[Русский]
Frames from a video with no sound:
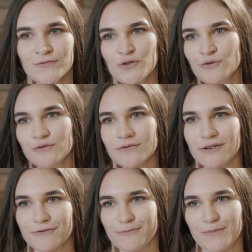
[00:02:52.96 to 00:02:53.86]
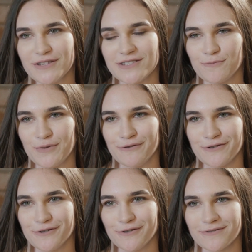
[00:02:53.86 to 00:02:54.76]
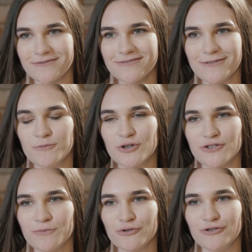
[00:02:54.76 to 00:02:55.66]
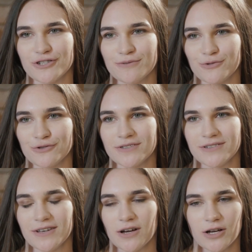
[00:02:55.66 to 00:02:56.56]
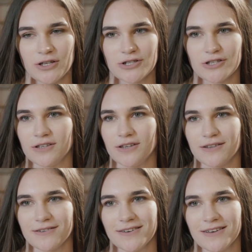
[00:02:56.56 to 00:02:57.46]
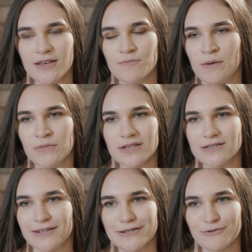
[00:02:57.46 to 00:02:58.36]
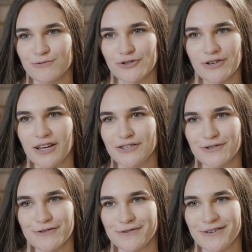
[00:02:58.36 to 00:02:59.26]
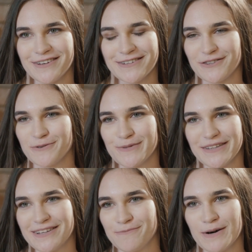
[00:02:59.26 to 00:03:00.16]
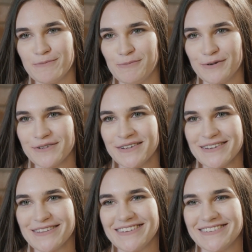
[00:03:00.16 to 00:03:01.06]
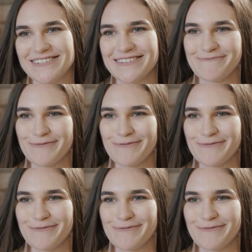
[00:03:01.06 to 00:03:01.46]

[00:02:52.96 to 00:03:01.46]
Ну, а, в принципе, и все. Ну, а может, в будущем будет. Да? Конечно, нет. И мама не знала о том, что я ящерицу ела, а то бы она от папы, пол... точнее,